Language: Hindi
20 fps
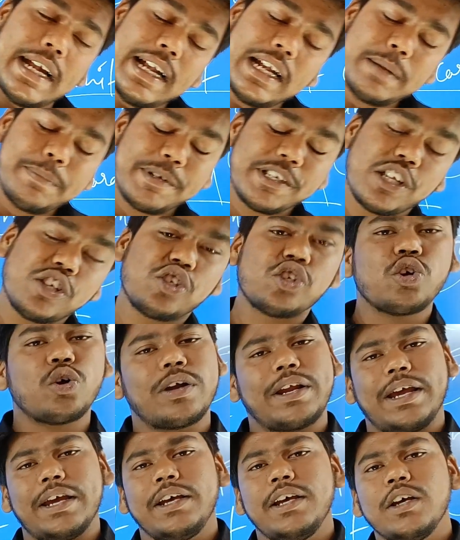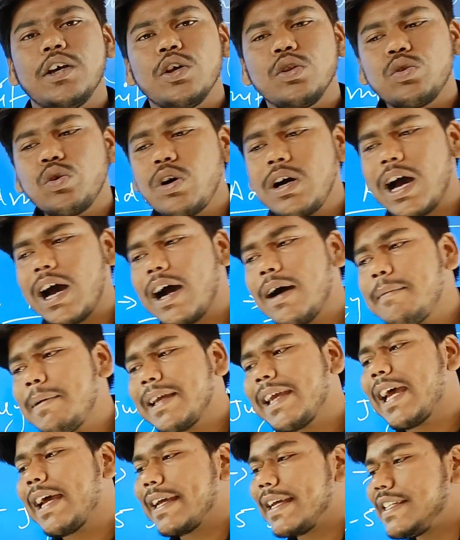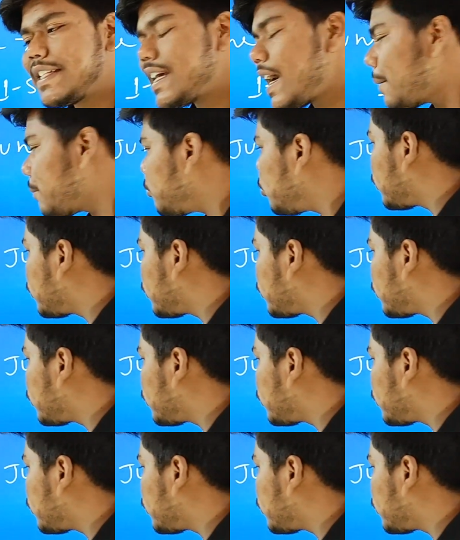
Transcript: हंड्रेड परसेंट श्योर है तो अब क्या कीजिए आप